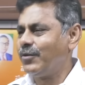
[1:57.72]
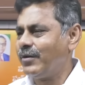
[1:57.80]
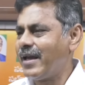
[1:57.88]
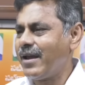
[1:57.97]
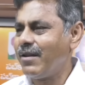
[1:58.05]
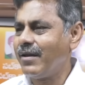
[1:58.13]
ఏదో
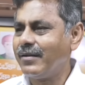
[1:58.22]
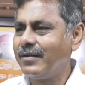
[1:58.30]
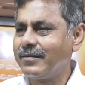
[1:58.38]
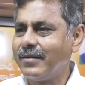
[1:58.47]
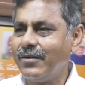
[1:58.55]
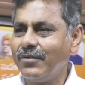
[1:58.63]
డైలాగులు
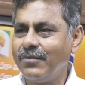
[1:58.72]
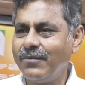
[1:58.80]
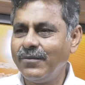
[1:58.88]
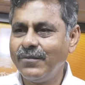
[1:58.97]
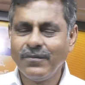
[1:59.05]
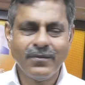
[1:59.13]
ఇస్తాడు
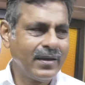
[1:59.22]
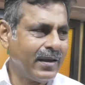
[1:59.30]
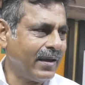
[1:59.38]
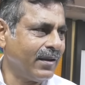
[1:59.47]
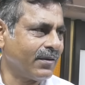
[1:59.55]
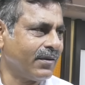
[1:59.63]

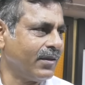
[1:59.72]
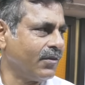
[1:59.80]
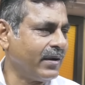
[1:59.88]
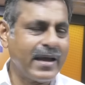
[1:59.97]
ఆయనకి ఏదో